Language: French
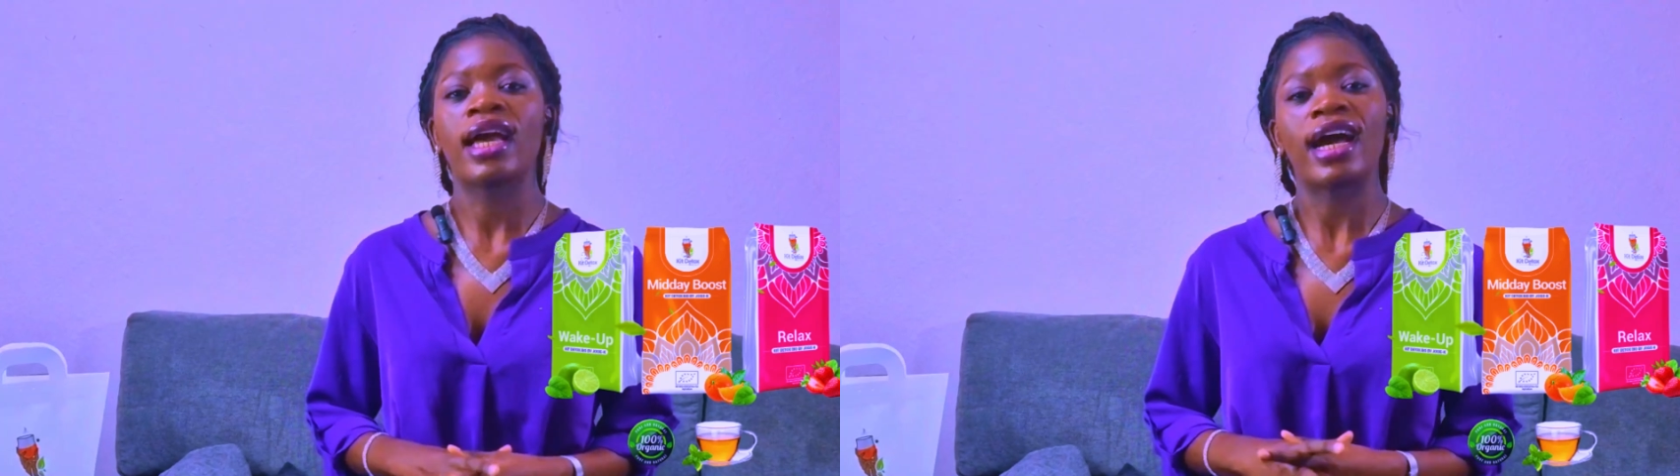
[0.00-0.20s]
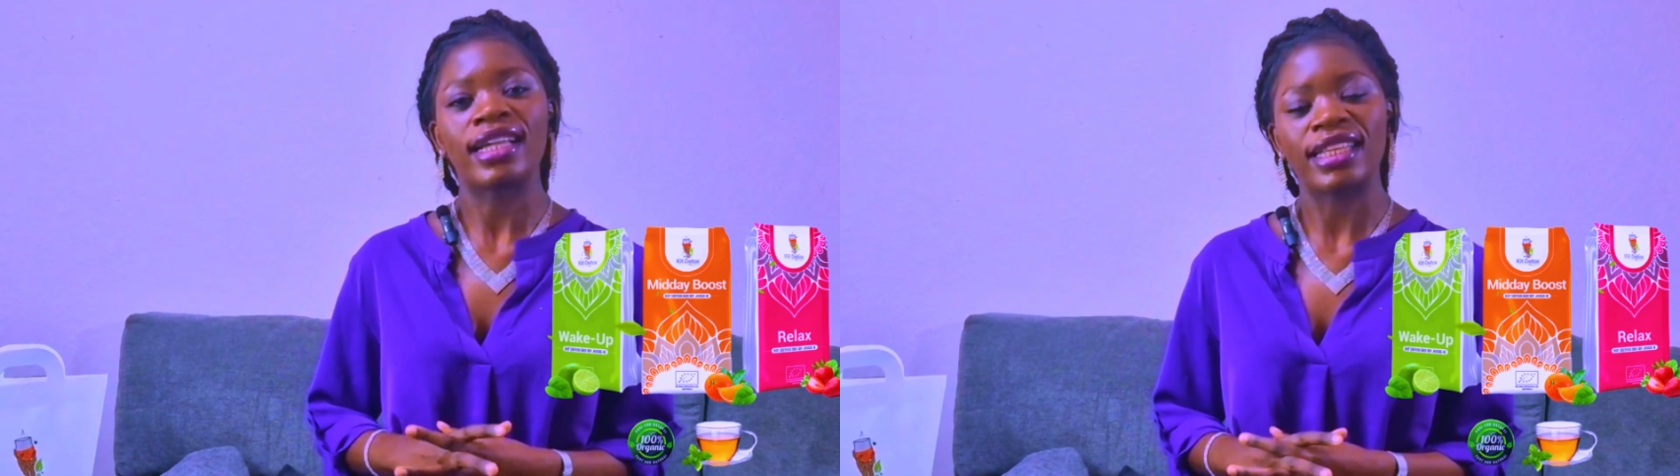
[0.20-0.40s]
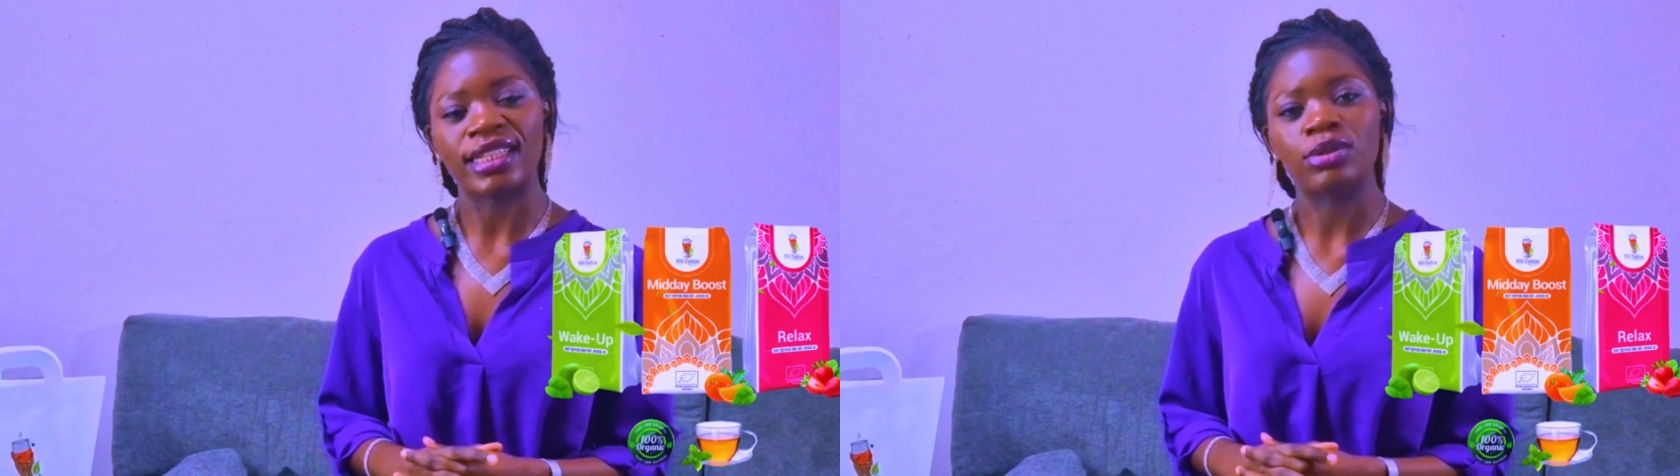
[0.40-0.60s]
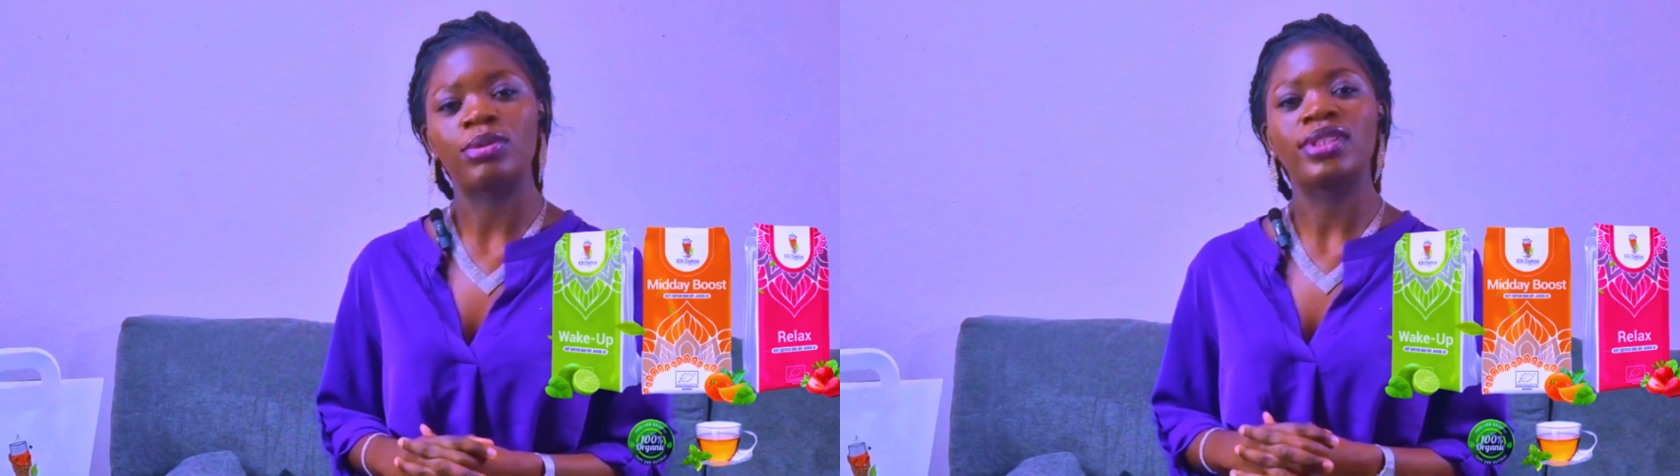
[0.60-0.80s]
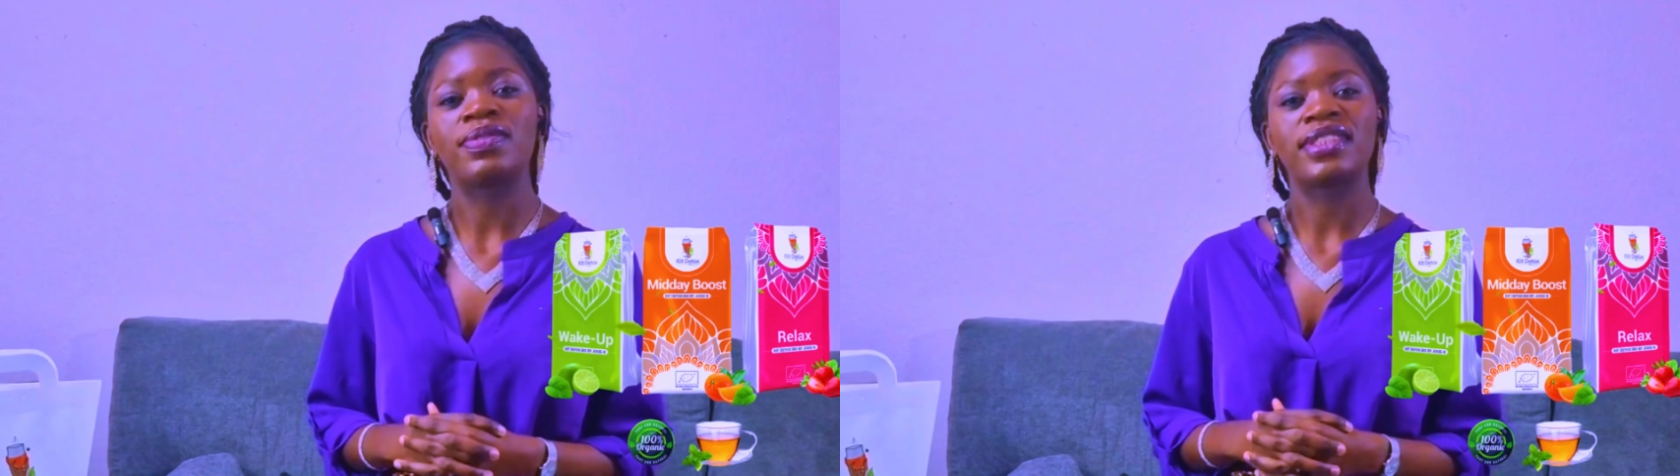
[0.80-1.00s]
en
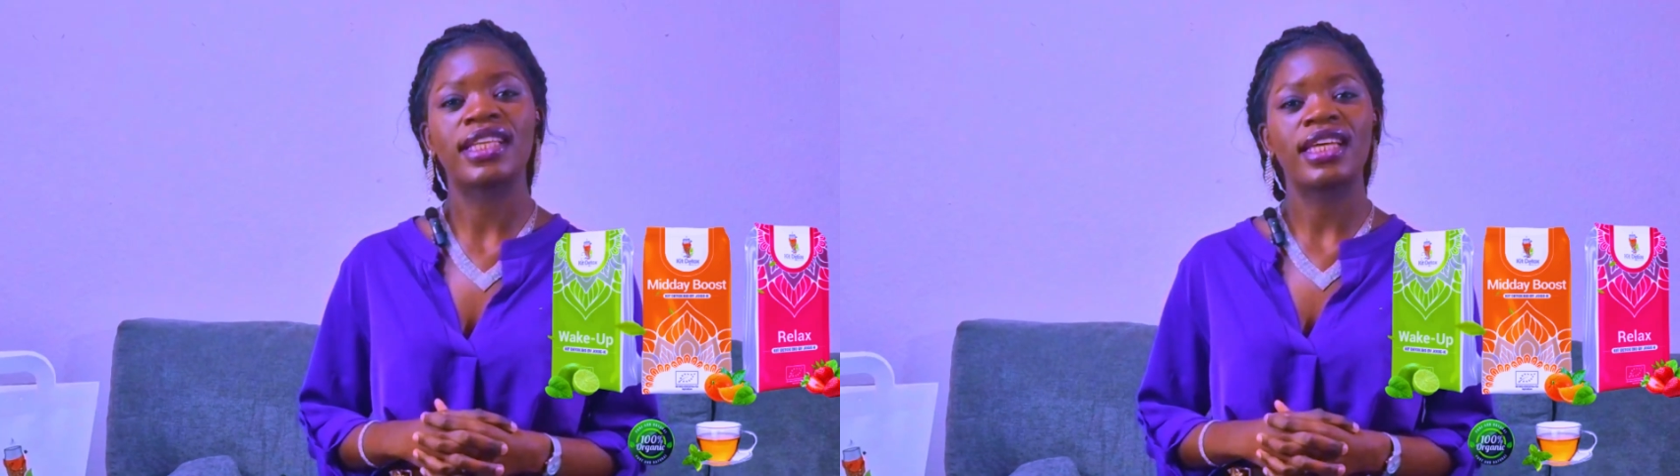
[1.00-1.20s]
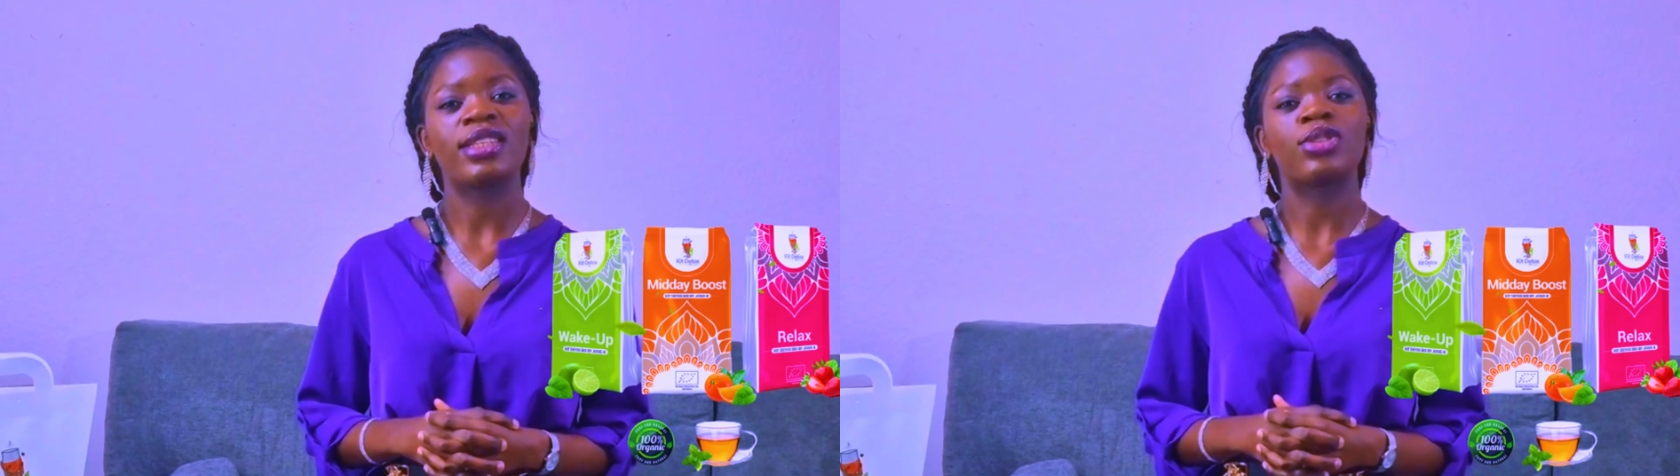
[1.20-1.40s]
exclusivité